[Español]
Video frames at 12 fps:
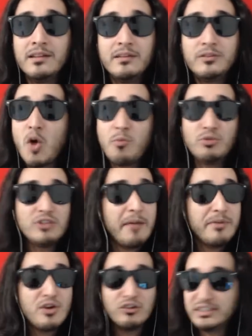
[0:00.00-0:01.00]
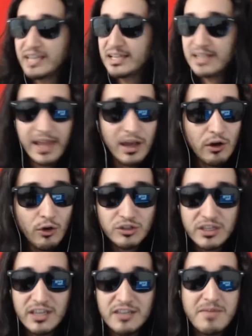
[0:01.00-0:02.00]
toma un avión si estás lejos,
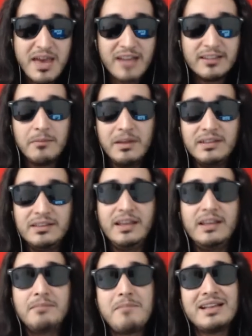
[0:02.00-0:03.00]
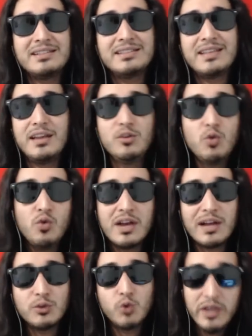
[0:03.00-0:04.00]
inmediatamente, más que
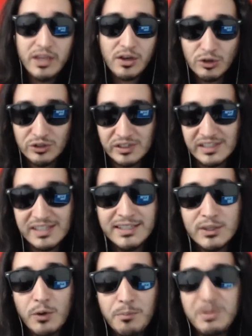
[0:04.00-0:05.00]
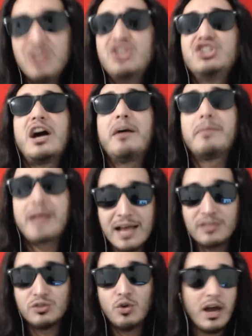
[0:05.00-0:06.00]
nunca tu hijo necesita un pinche
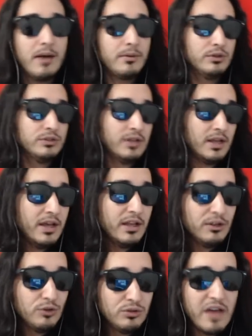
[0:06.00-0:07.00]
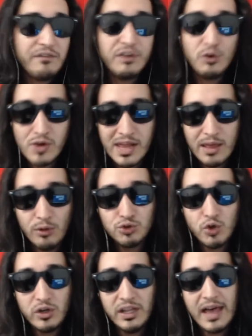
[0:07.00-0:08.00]
abrazo, cabrón. Y una figura de
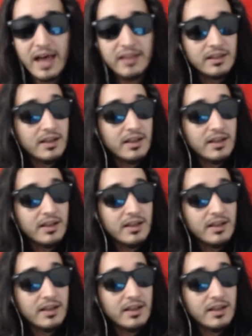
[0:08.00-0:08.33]
autoridad.